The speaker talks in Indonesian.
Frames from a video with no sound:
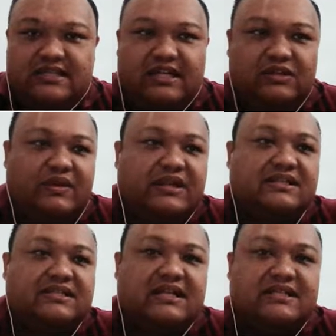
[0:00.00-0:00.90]
satu
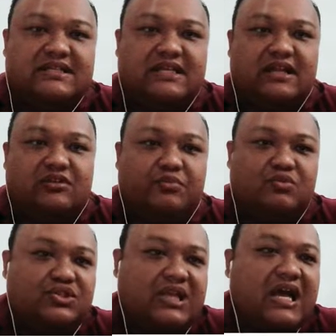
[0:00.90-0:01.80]
instansi atau
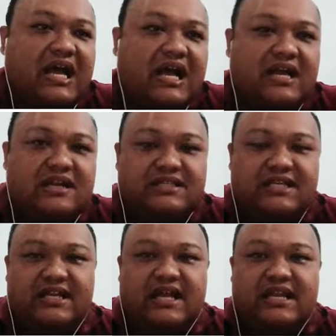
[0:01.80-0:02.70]
perusahaan
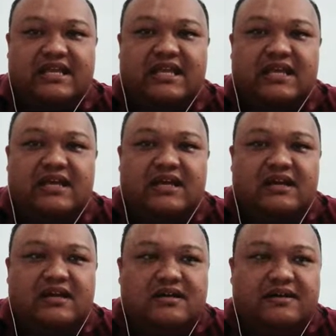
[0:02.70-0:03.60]
seringkali
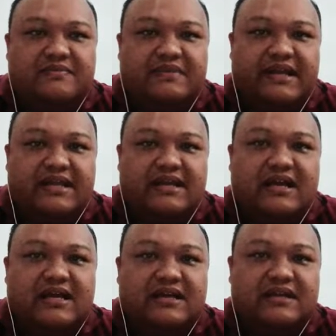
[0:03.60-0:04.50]
uh,
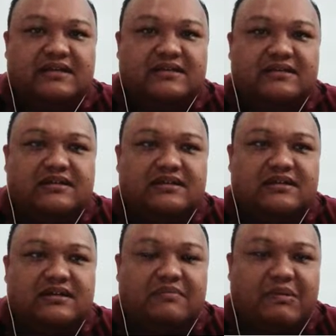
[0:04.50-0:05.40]
mereka
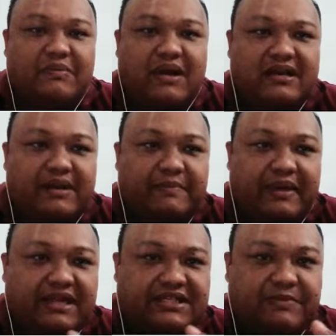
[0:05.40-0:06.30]
memakai
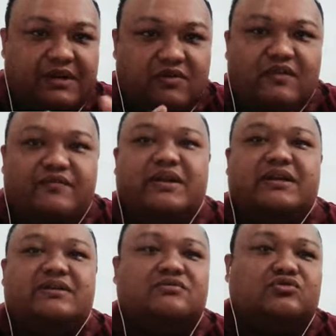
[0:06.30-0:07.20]
manajemen
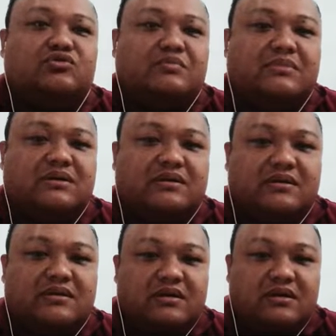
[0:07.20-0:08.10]
konflik untuk
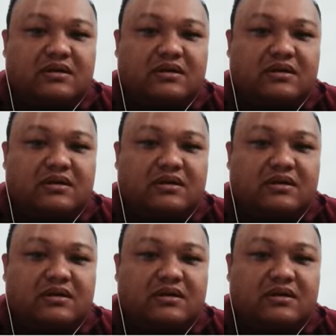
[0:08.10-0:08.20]
uh,